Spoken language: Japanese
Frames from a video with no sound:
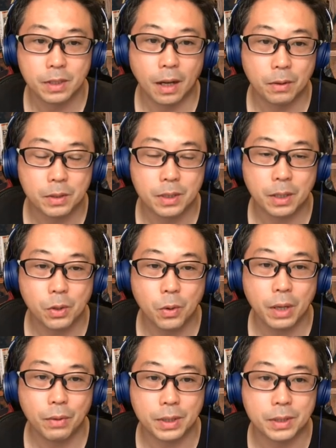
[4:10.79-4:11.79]
あの図
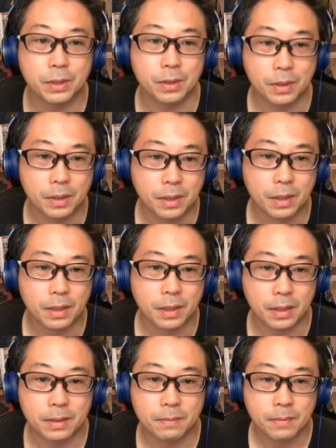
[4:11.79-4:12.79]
表現は自由
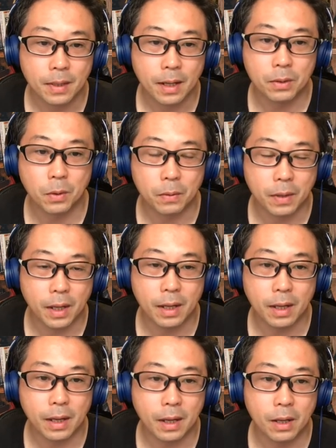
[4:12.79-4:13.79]
です。あと、
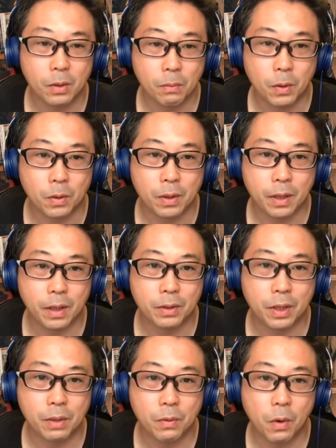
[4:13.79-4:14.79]
えっ、ー、ともう、え
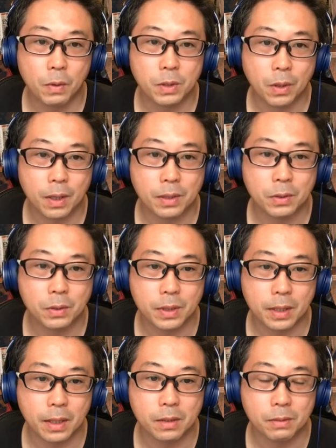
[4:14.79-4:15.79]
クリエイティブコモンズとかそういうの
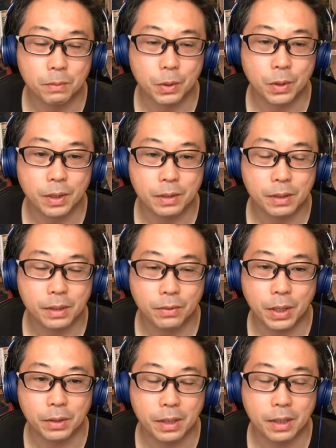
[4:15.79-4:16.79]
じゃなく、もう、い
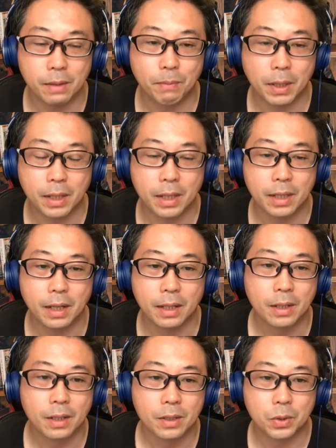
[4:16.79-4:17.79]
わゆる一般的な
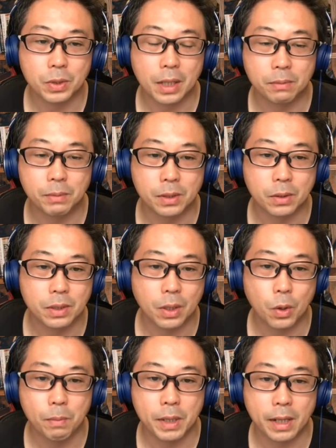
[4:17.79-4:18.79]
著作物とし
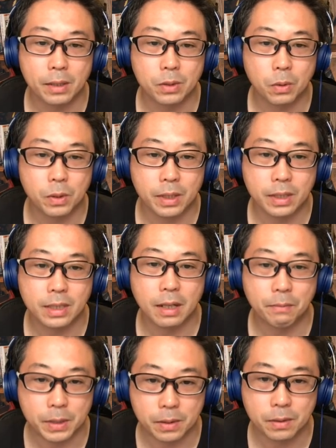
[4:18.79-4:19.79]
て
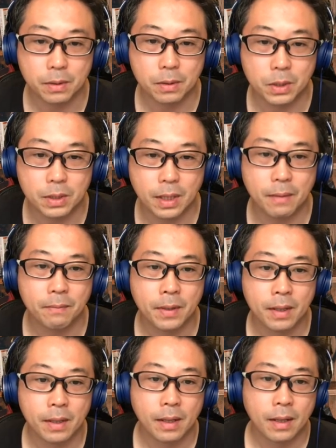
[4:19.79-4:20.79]
コピーライトオールリザーブとして、
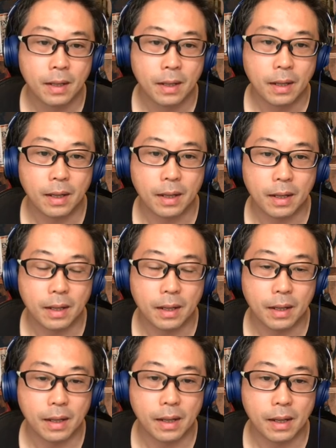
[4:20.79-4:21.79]

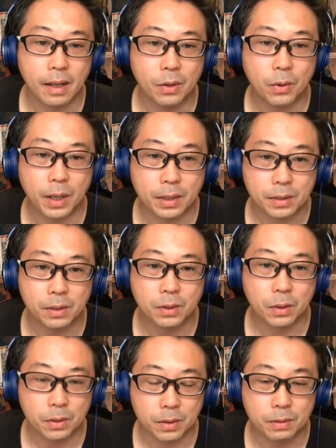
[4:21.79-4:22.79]
えー、表現する
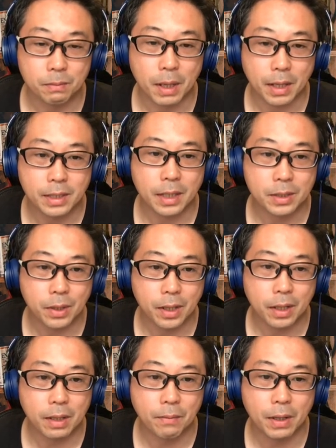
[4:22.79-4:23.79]
という、まあ、ガチガチのや
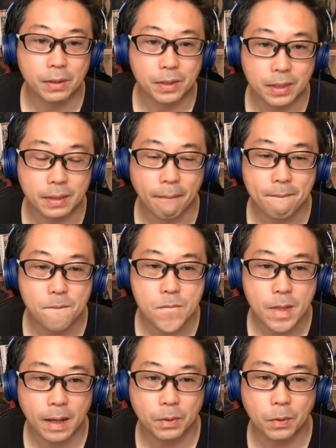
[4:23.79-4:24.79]
り方もあるし、
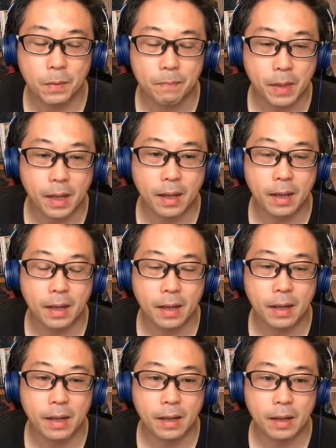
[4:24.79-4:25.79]
あと、
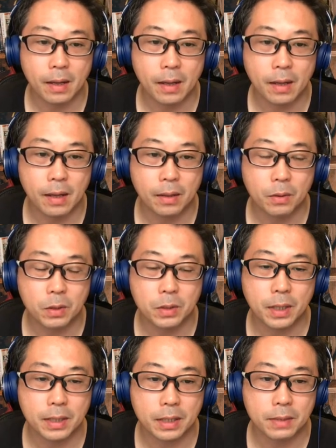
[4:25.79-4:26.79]
えー、途
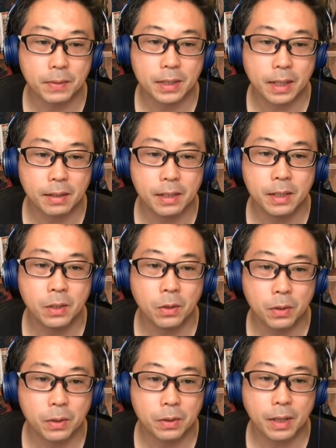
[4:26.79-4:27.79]
中で説明した引
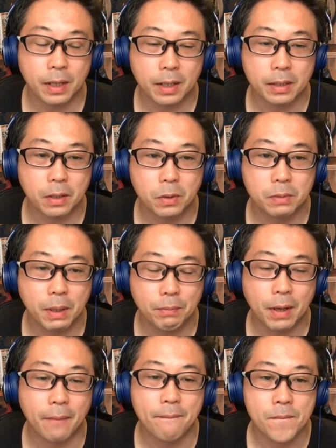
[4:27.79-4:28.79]
用っていうやり方を踏め
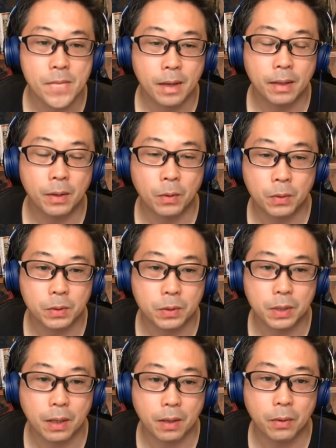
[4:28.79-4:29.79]
ば、日本の
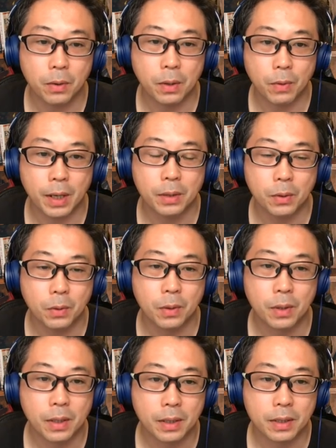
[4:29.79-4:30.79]
著作権法で割と
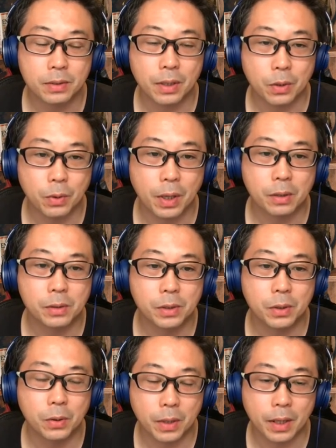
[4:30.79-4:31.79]
実は許諾不
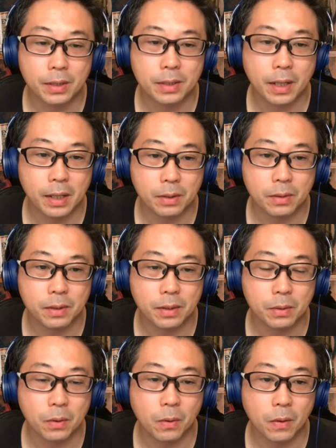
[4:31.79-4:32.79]
要で使えるってい
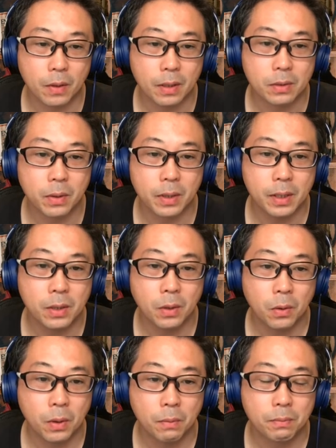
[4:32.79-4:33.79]
うところで、その引
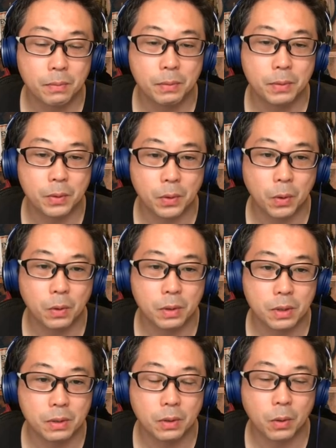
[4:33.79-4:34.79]
用の部分をどう
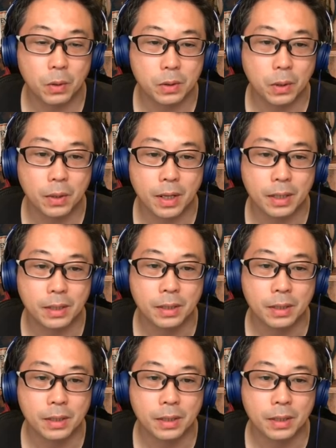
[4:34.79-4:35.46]
この図の中に